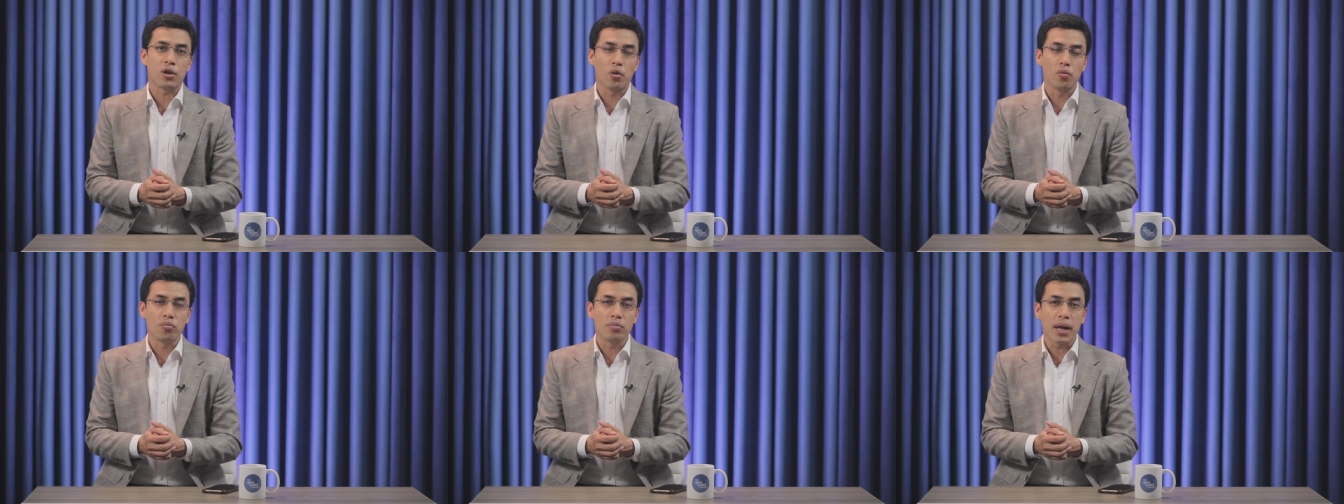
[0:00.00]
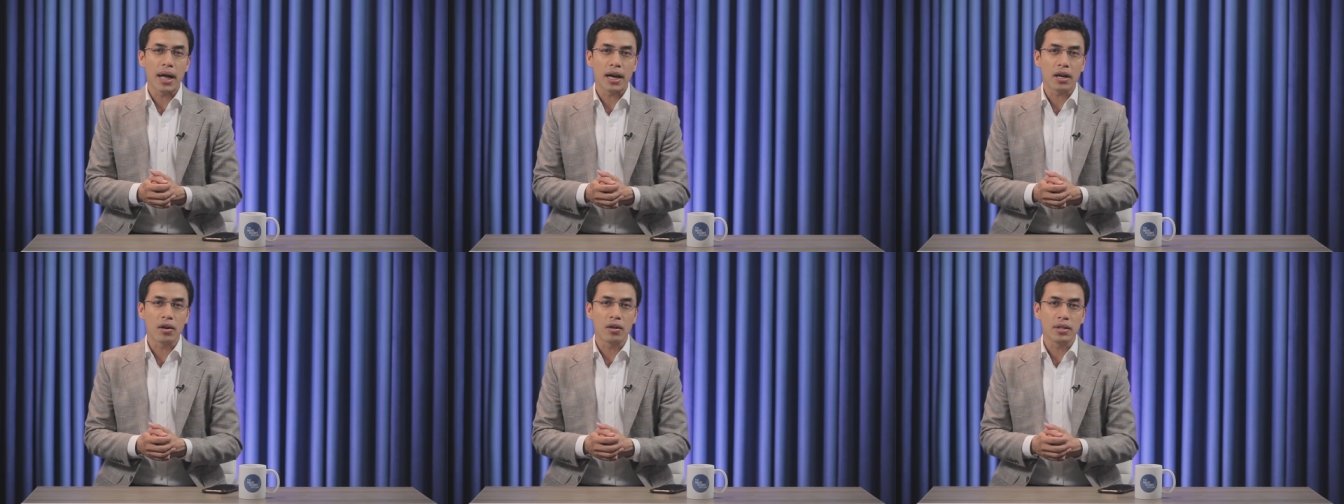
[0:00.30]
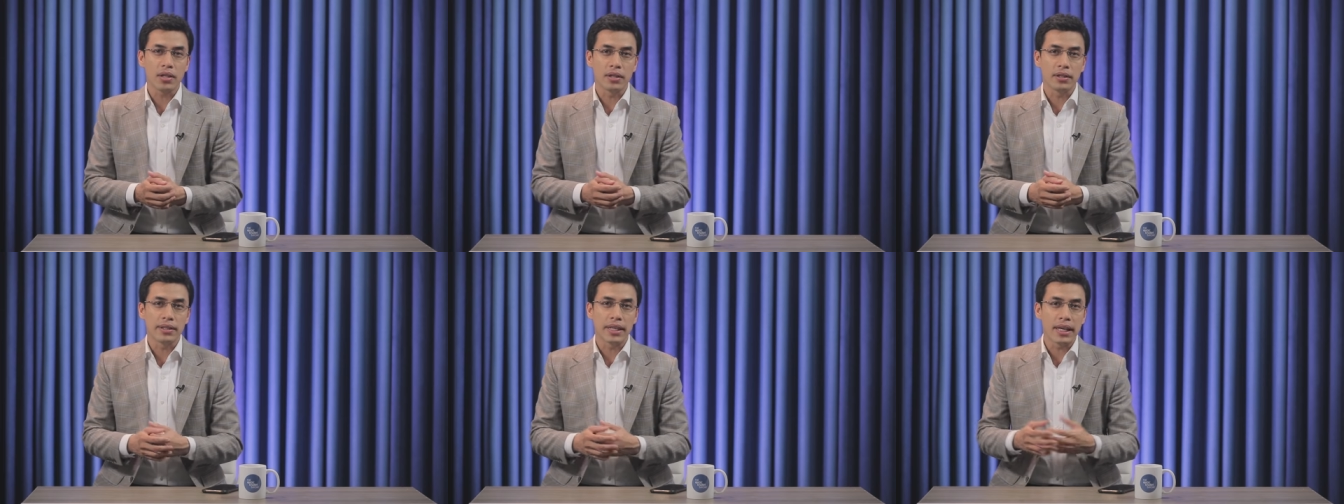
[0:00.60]
cũng đã có
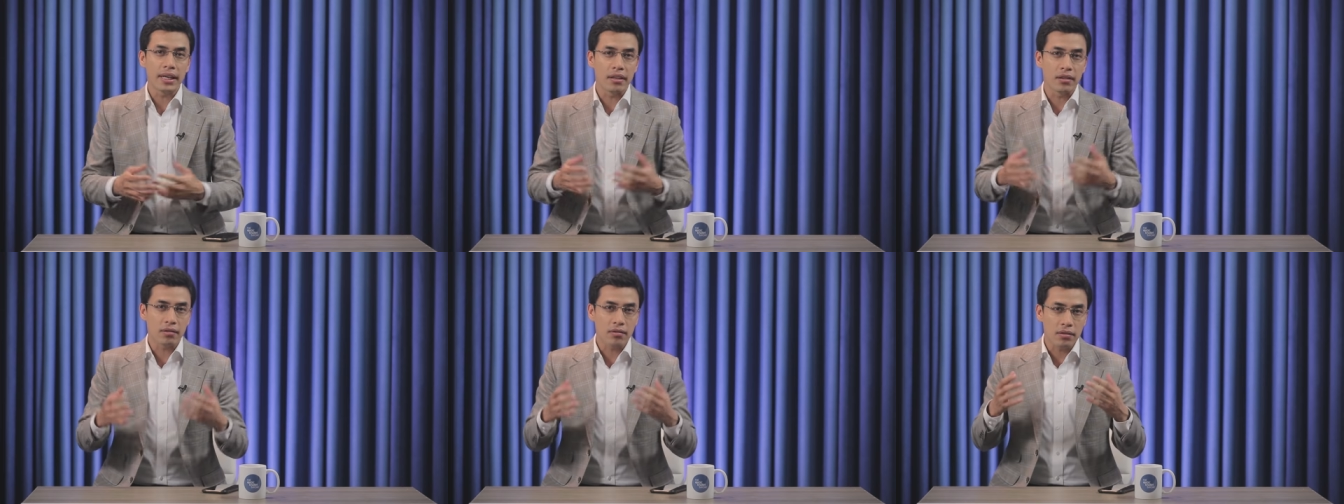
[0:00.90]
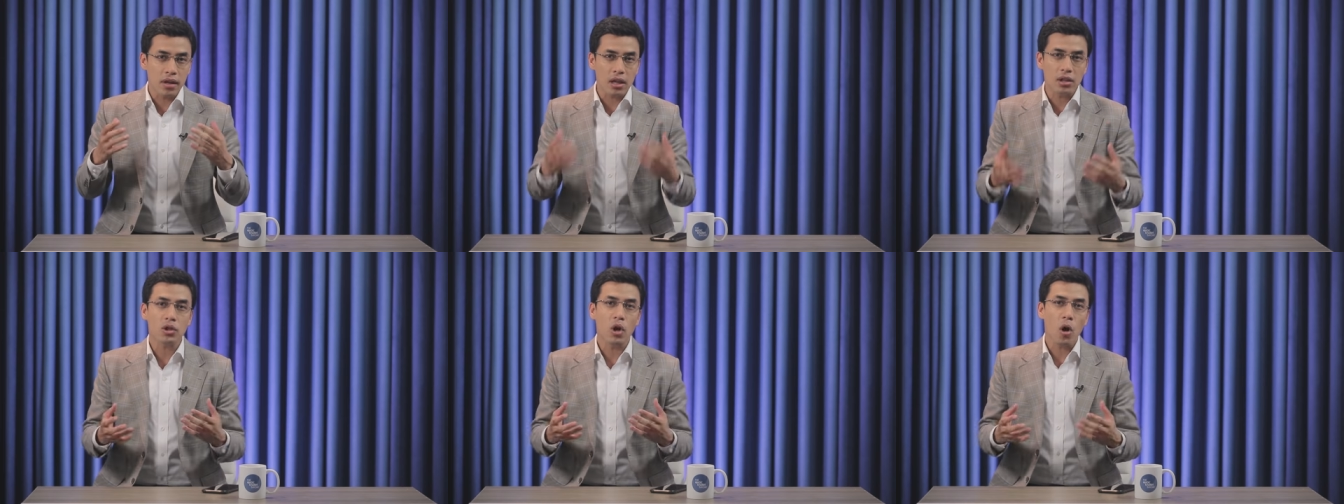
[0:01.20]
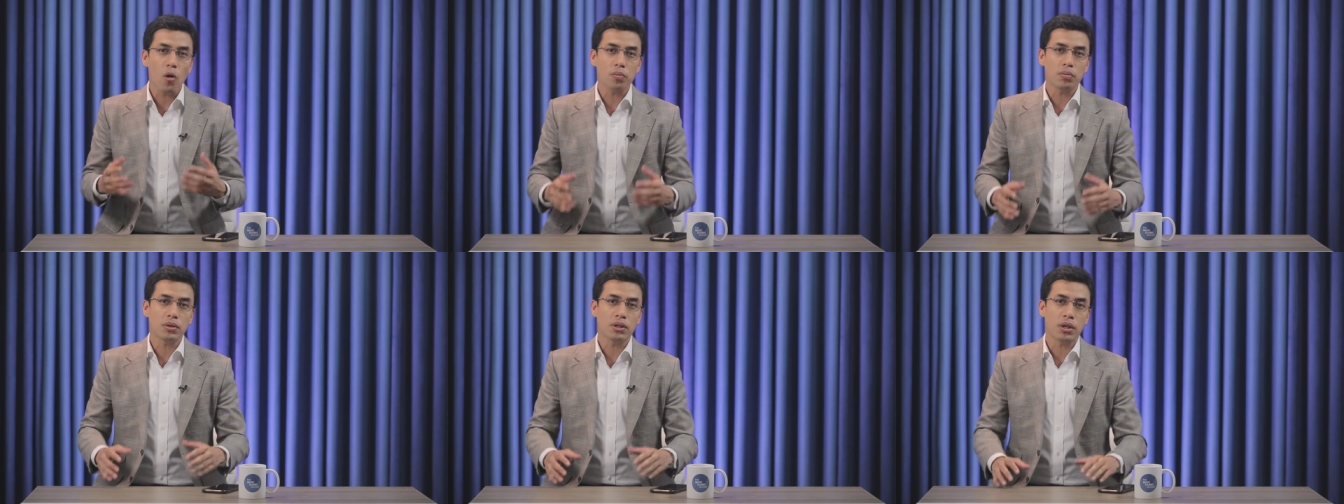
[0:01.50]
những chiến lược rất
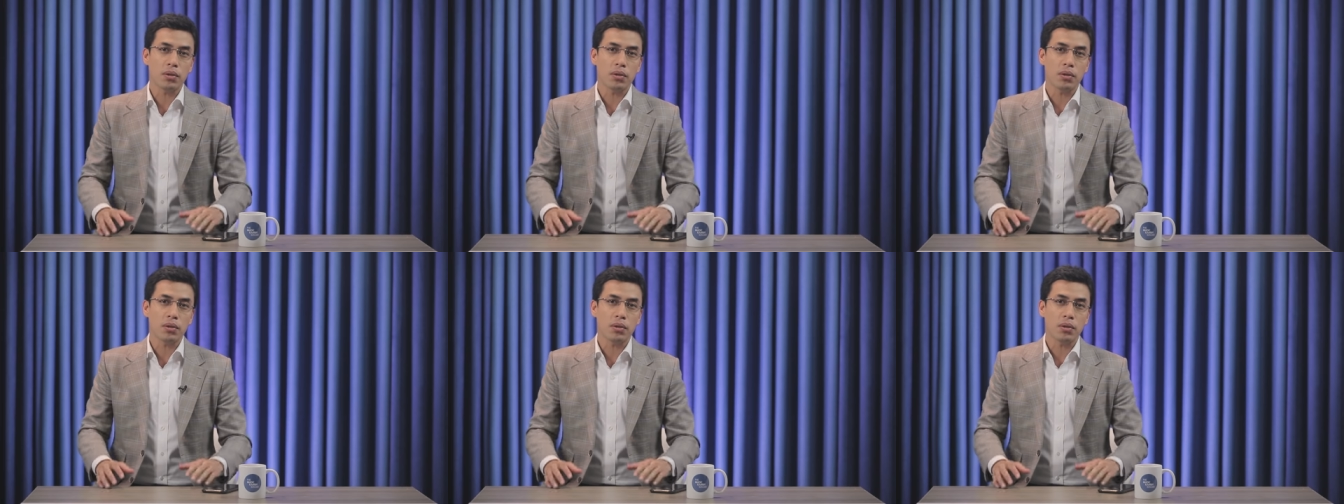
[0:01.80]
tốt